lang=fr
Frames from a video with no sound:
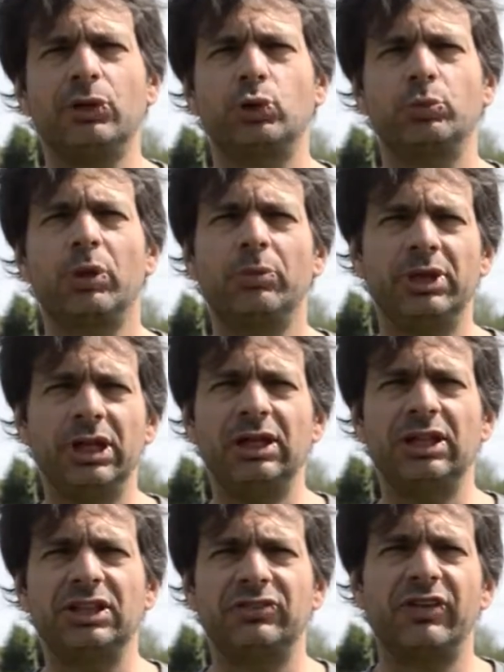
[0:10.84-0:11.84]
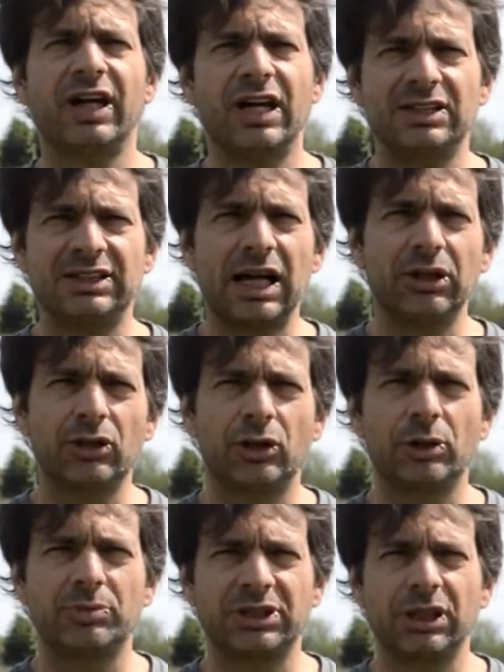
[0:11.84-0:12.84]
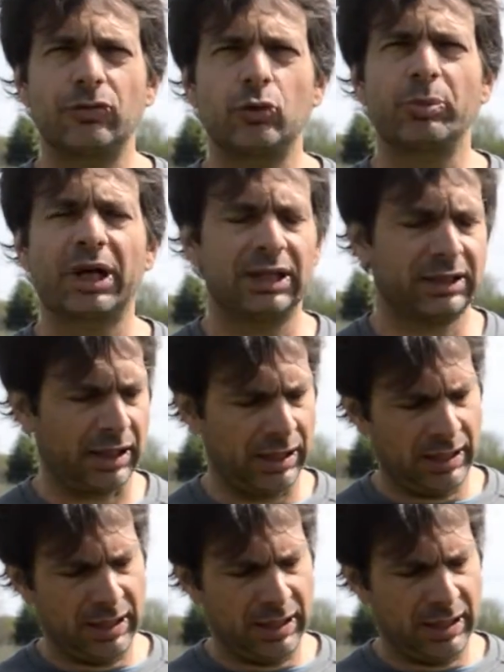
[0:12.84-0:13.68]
du pommier, les différents stades qu'on observe au printemps.